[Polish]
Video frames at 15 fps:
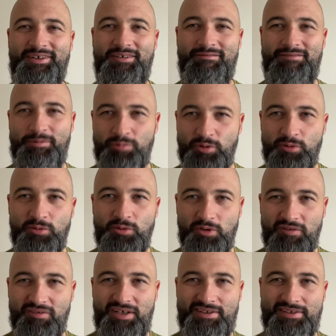
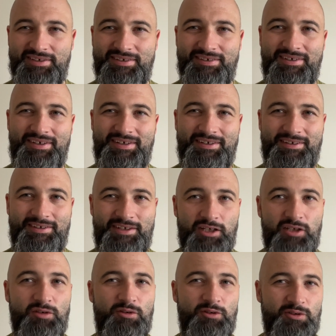wyprodukowany
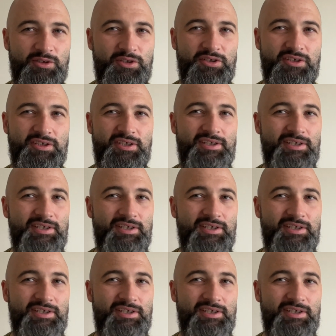technologicznie,